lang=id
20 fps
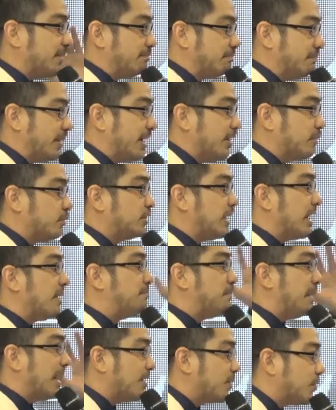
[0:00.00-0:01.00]
B, udah
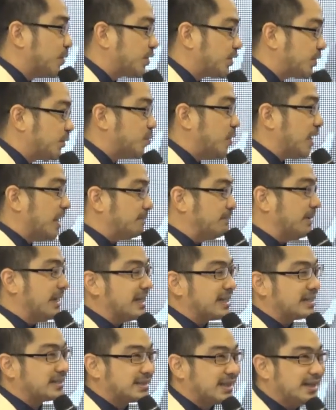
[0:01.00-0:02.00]
bagus, luar
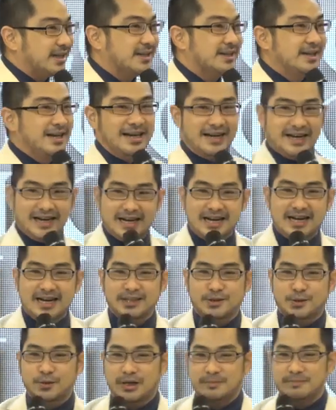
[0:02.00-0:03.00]
biasa. Eh
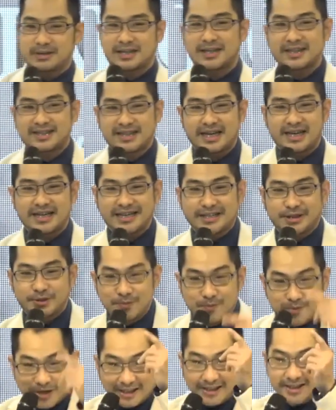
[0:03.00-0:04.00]
Tuhan berkata itu
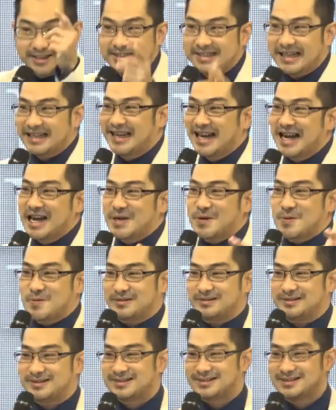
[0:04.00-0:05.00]
bukan rencana aku.
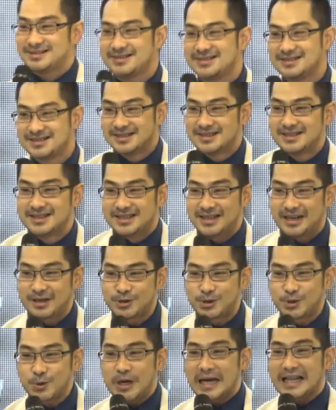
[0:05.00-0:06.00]
Lalu
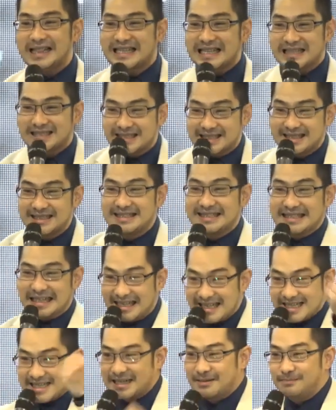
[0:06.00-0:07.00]
Tuhan kasih
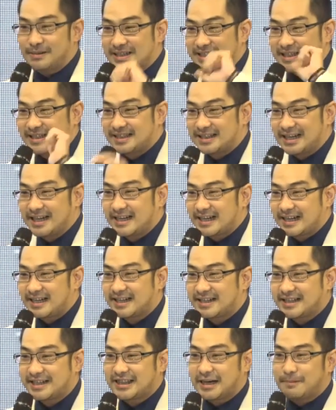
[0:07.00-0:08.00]
rencana sama kita karena
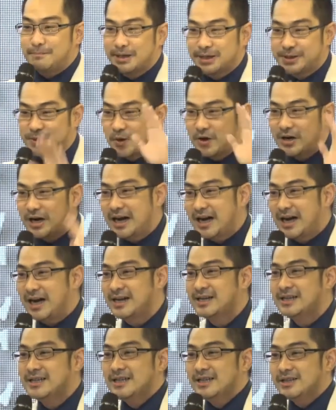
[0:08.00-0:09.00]
kita berdoa
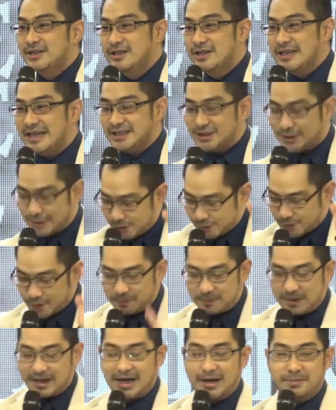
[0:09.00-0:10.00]
dengan cukup
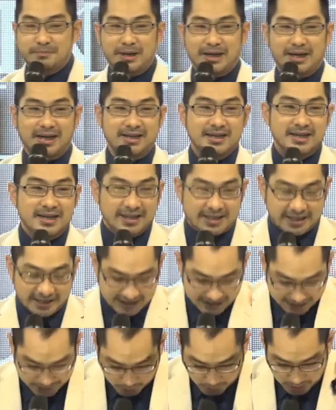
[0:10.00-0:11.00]
lama.
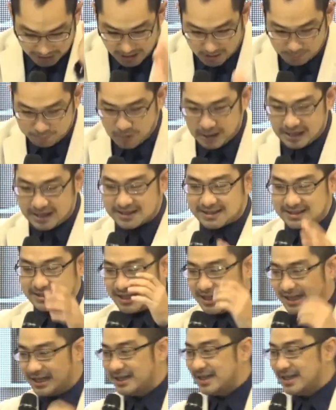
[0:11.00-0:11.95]
Kita doa puasa